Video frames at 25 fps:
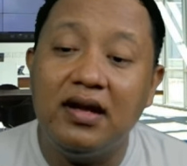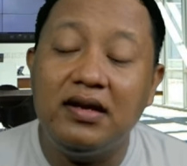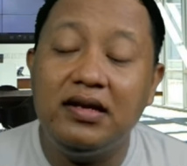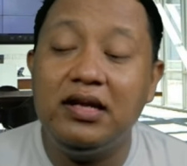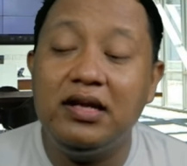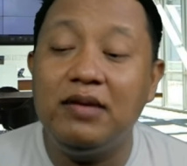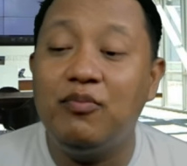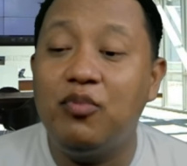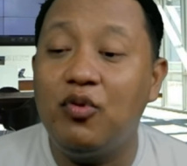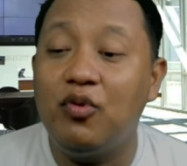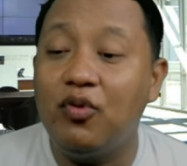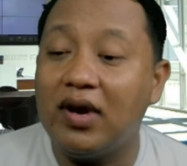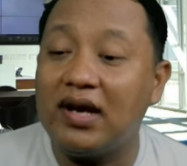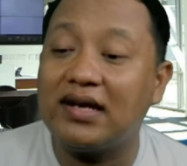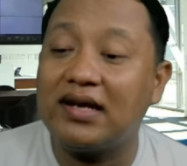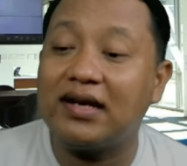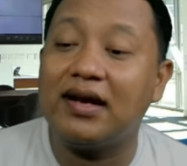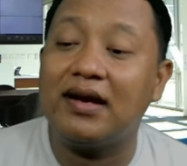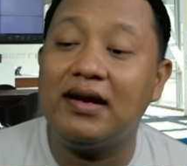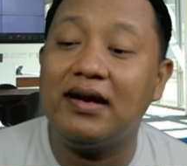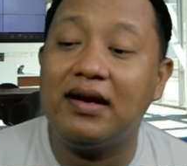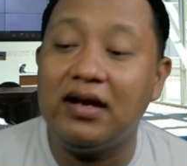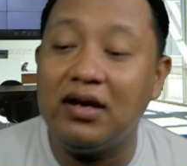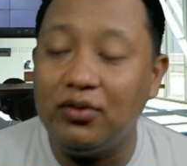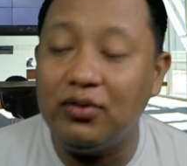dibuat
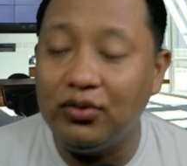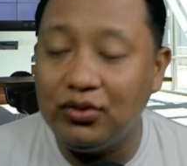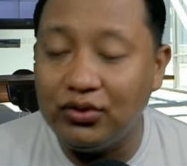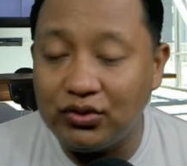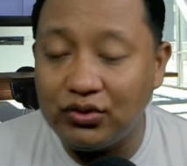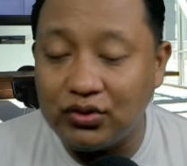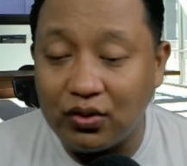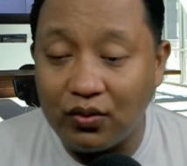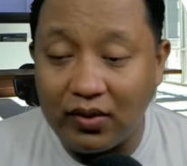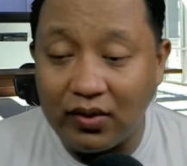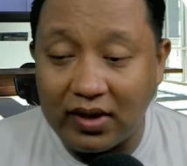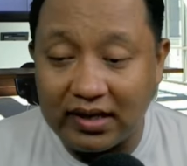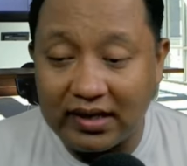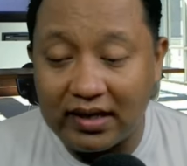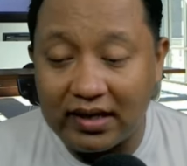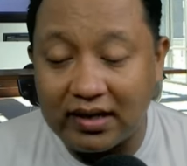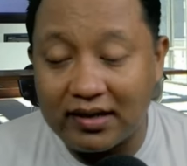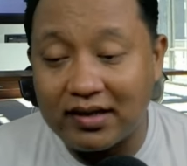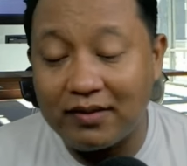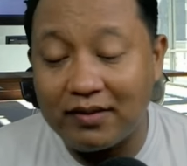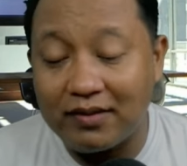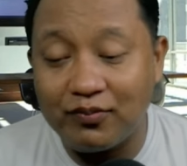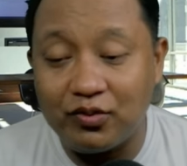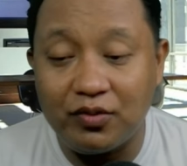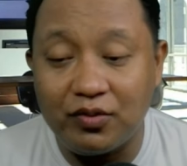karena untuk
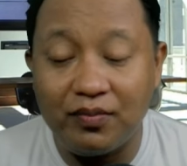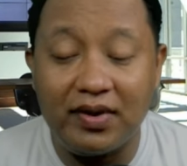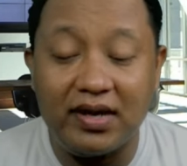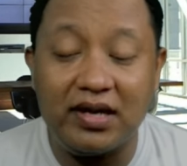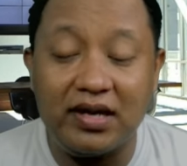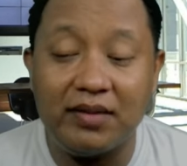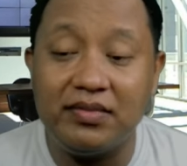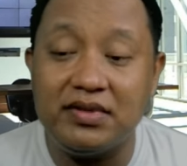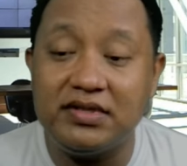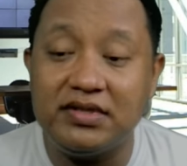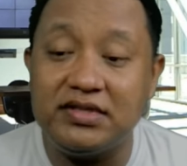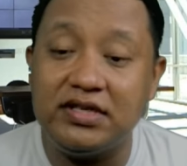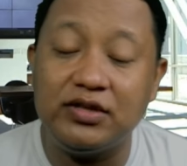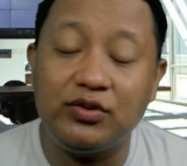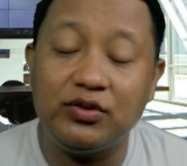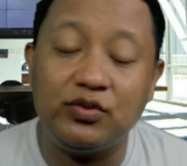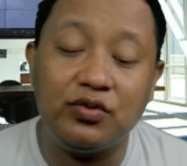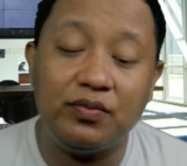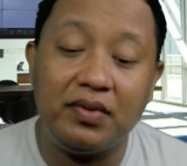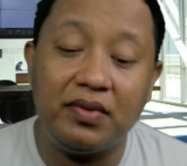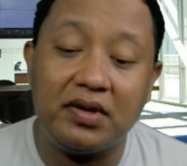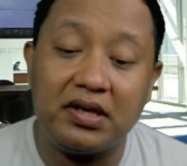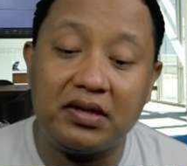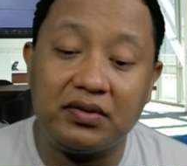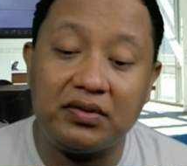warga Kampung Bayam di situ
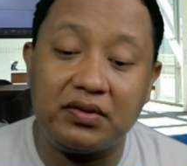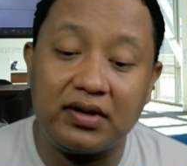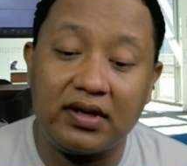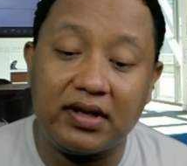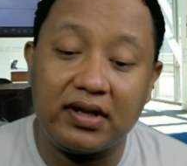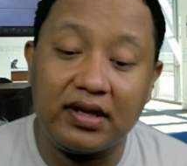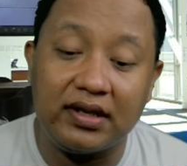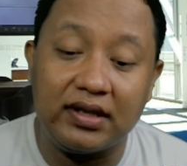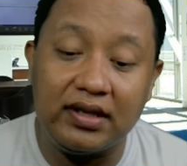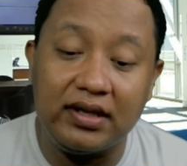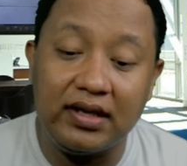begitu kan.